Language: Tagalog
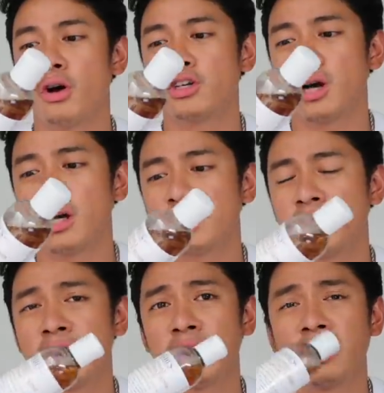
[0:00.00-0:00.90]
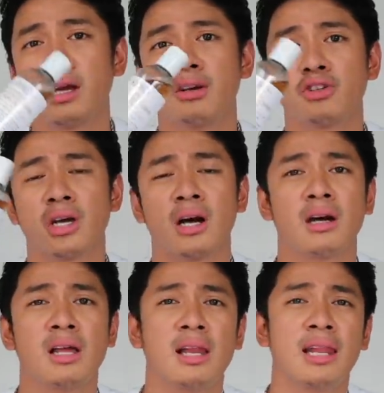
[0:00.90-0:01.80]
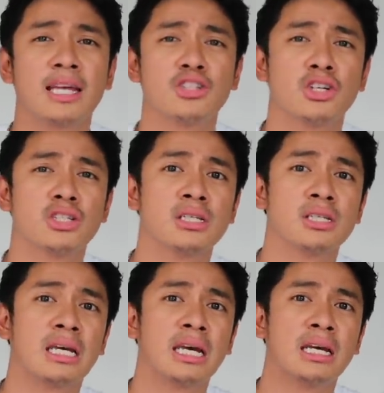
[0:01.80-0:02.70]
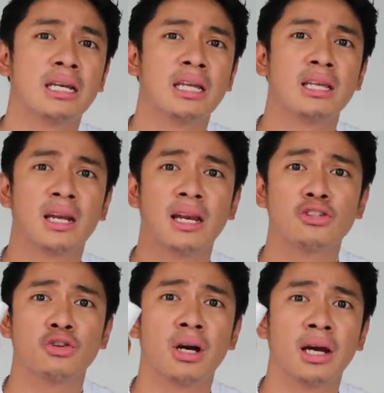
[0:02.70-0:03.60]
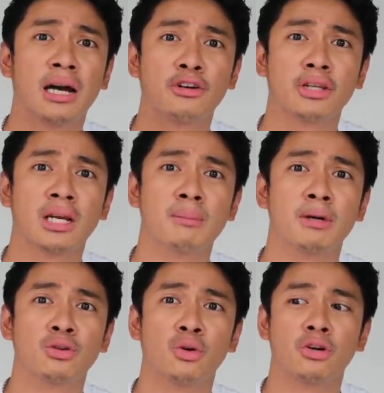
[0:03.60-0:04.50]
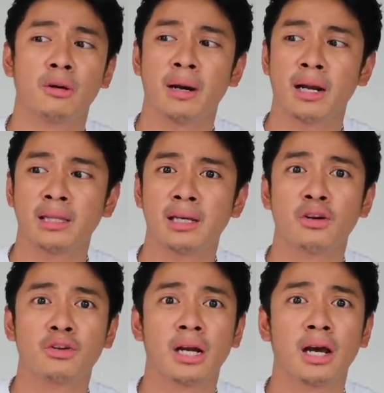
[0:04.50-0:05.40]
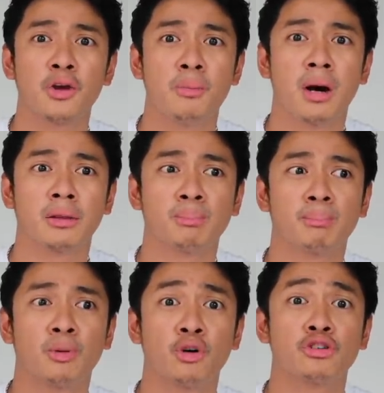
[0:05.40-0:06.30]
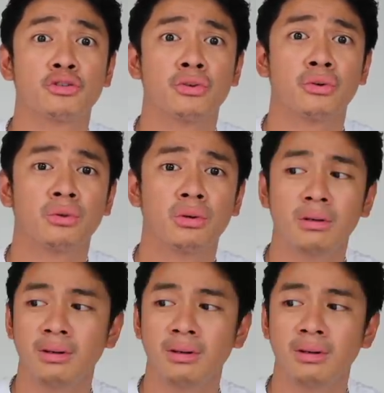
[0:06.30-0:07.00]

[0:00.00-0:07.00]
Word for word: okay siya kasi very, ano siya, light siya sa skin. And na-realize ko na kailangan talaga mag-toner para hindi ganun kalaki yung mga pores nyo.